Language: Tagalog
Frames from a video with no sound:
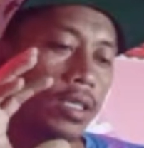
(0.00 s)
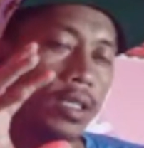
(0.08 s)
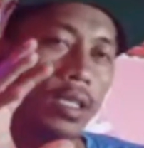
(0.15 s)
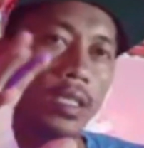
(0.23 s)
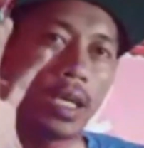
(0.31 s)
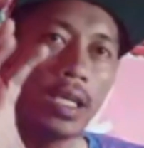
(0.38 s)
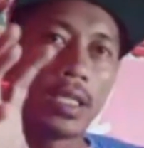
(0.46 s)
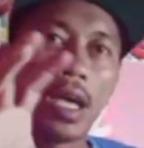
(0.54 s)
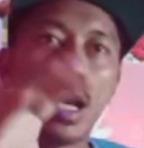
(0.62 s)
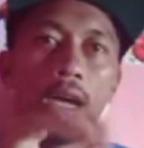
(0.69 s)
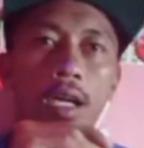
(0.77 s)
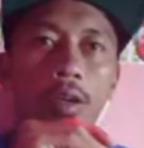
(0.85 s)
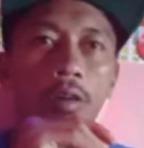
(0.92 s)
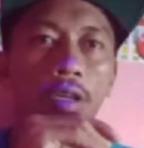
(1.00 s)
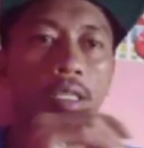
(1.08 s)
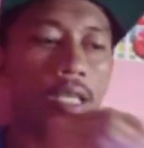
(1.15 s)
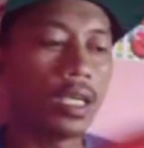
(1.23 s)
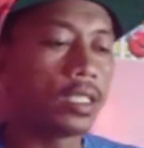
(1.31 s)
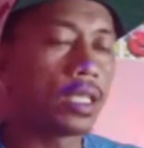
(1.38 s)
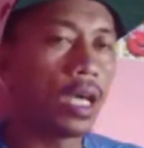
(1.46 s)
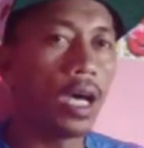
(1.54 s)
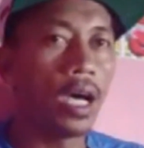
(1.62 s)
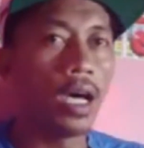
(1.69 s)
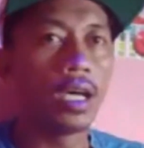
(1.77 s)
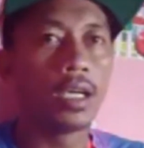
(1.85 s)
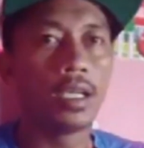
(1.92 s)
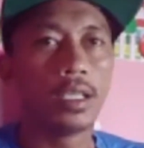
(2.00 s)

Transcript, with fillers: isa-isang ano isa-isang